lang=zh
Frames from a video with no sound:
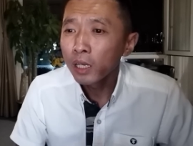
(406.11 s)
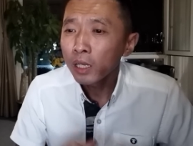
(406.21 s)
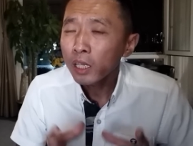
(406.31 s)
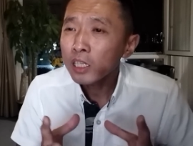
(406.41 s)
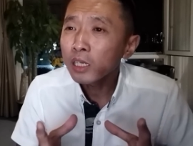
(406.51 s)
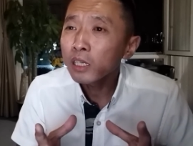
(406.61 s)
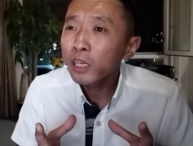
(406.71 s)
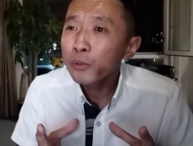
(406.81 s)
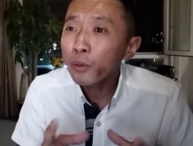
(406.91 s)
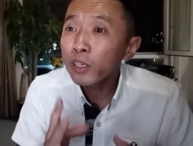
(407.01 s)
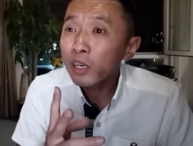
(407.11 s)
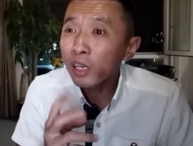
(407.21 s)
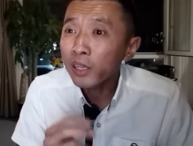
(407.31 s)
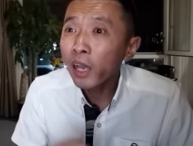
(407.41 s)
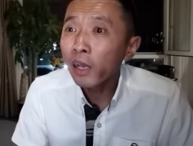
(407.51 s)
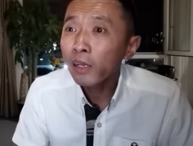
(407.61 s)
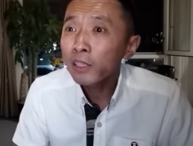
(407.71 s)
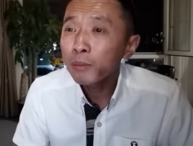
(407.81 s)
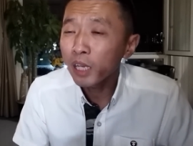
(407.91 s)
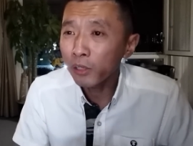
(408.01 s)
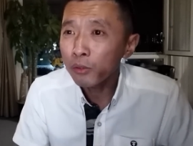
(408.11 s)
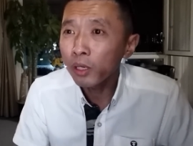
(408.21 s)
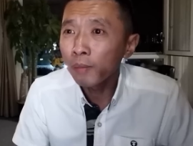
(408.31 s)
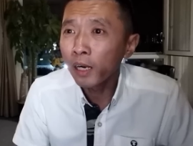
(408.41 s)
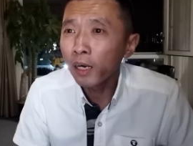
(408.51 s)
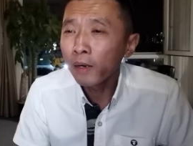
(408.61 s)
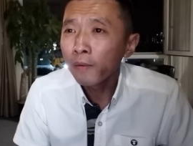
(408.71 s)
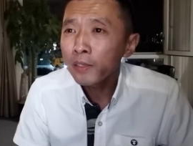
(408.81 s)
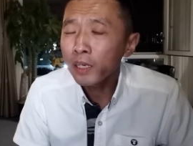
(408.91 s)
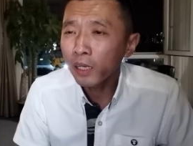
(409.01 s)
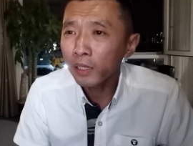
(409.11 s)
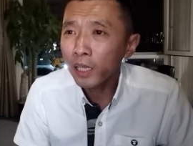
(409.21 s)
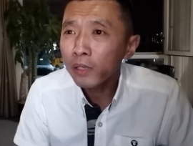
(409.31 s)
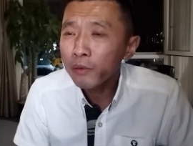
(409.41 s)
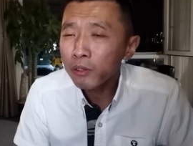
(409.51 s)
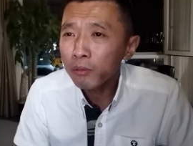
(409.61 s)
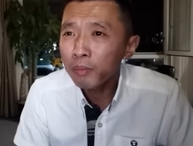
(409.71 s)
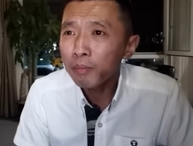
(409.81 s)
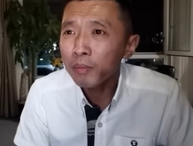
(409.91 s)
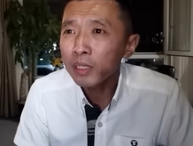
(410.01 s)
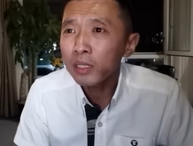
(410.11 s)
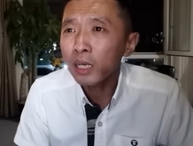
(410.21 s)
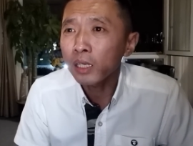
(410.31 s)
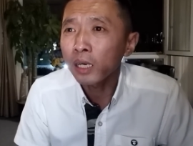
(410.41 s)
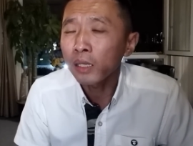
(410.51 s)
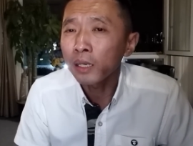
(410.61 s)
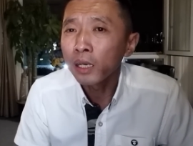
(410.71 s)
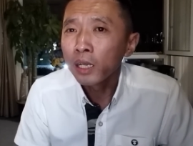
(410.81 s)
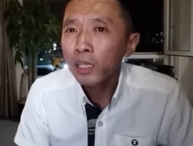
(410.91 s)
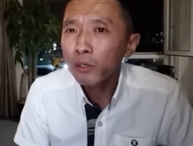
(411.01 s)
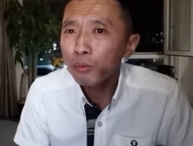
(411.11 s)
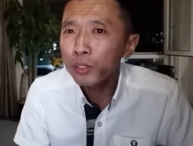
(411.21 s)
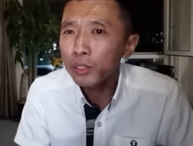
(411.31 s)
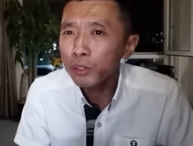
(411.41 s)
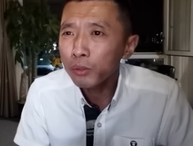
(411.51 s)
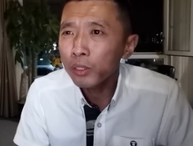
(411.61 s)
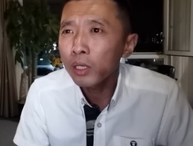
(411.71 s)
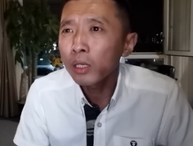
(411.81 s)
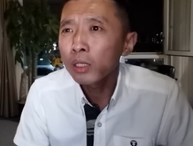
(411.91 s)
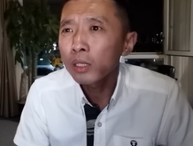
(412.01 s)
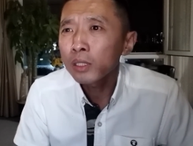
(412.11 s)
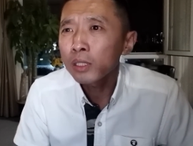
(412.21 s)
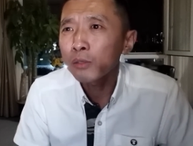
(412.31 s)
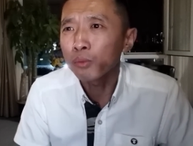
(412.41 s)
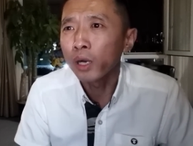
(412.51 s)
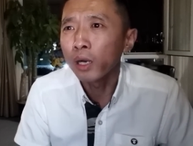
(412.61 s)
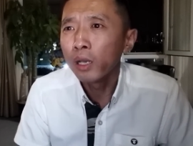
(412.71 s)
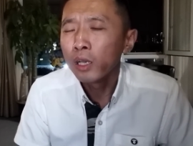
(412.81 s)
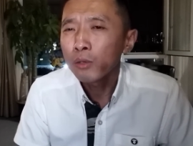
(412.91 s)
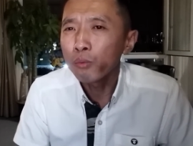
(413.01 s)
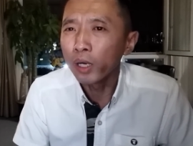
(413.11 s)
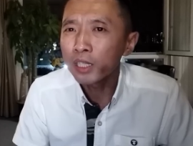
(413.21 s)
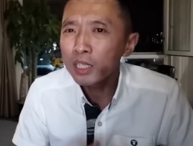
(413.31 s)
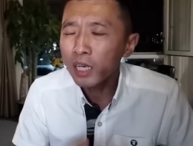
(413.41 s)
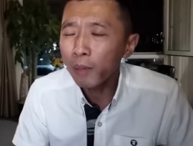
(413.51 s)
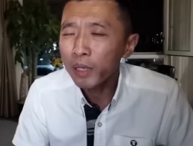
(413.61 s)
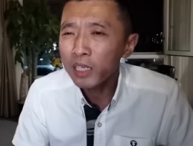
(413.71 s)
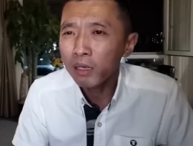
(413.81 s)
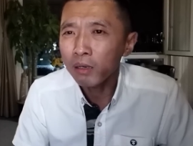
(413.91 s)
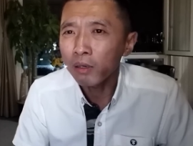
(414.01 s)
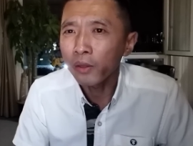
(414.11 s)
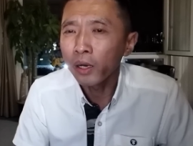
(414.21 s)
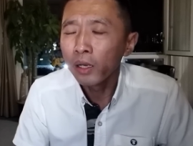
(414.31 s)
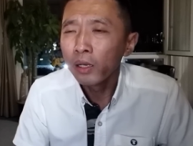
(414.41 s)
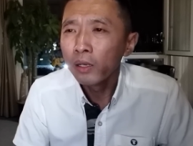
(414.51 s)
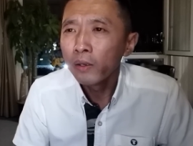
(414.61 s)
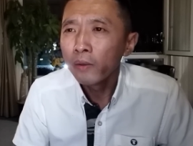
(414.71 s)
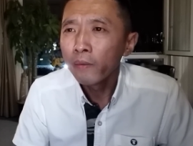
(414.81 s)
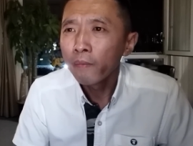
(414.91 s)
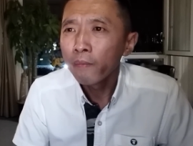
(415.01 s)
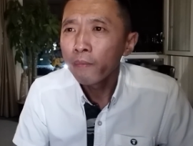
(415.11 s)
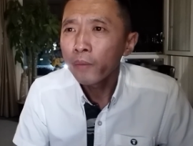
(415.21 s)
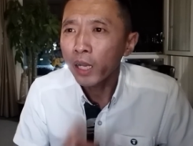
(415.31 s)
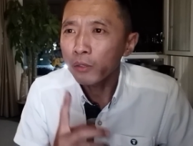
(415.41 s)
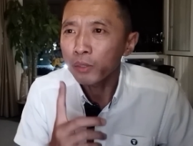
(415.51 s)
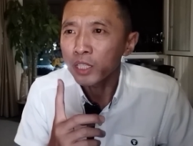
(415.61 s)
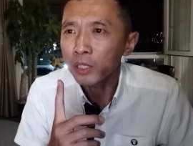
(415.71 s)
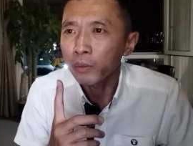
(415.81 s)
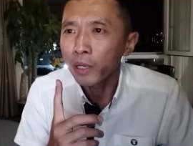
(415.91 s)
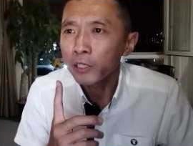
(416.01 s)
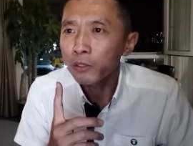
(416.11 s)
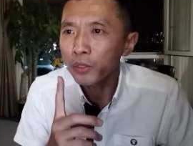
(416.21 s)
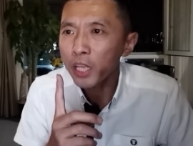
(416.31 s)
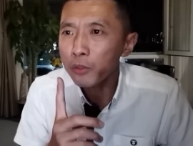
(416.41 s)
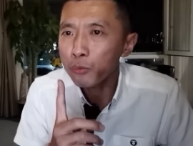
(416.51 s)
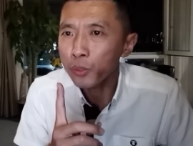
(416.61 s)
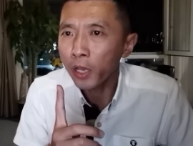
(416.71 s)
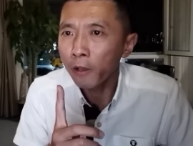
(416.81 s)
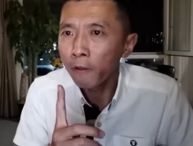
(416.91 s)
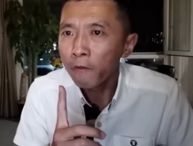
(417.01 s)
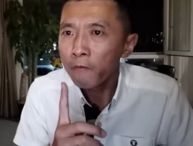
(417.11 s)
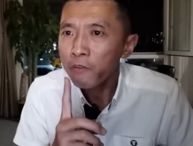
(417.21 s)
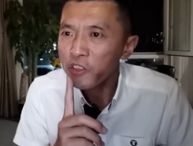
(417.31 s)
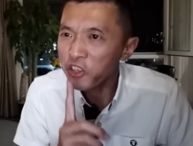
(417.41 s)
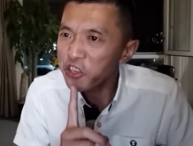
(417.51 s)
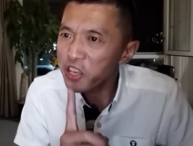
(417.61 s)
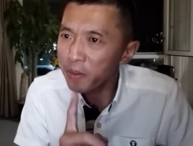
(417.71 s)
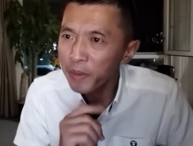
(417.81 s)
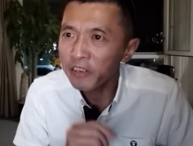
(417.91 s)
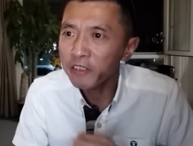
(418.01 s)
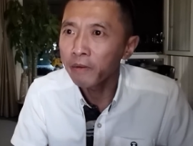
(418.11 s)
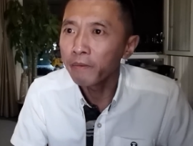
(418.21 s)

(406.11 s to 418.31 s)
他生了这女儿这两年是不两岁了吗？这两年他为什么没自杀啥呢？他估计就是在赌呢。我既然没生儿子，还有个机会。就那女的，你也别生。